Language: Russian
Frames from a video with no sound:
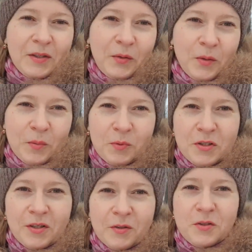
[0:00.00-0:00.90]
какой-нибудь
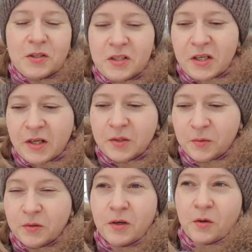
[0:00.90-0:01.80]
хороший сериал.
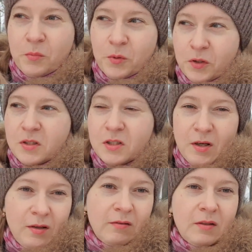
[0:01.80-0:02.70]
Ну, я говорю, многие
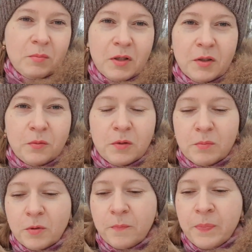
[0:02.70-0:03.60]
сериалы вот именно оттуда
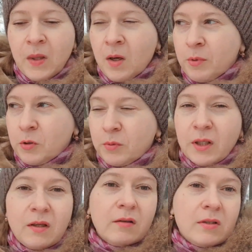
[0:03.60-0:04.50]
беру. Поэтому
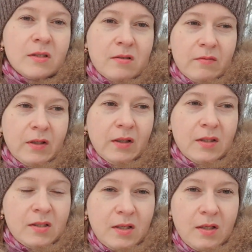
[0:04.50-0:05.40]
накидывайте свои
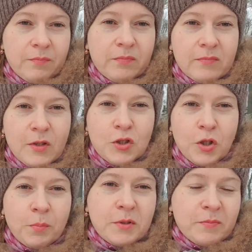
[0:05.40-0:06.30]
идеи,
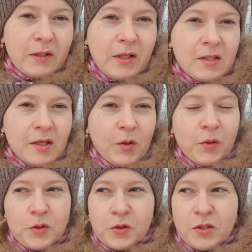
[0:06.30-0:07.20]
что посмотреть,
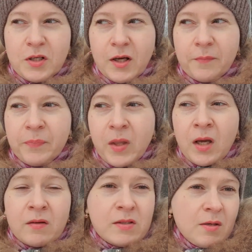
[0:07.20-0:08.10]
какой еще сериал.
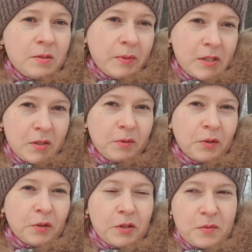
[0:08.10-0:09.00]
Всем спасибо,
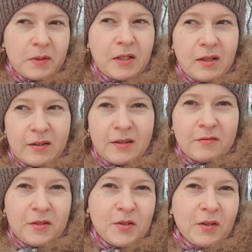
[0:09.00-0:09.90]
кто досмотрел это
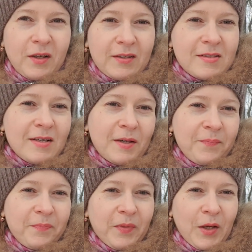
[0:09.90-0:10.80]
видео до конца.
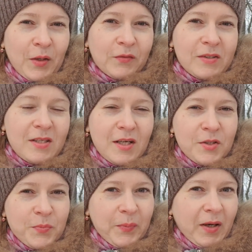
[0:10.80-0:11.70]
До новых
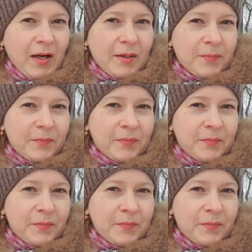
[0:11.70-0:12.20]
встреч. Пока.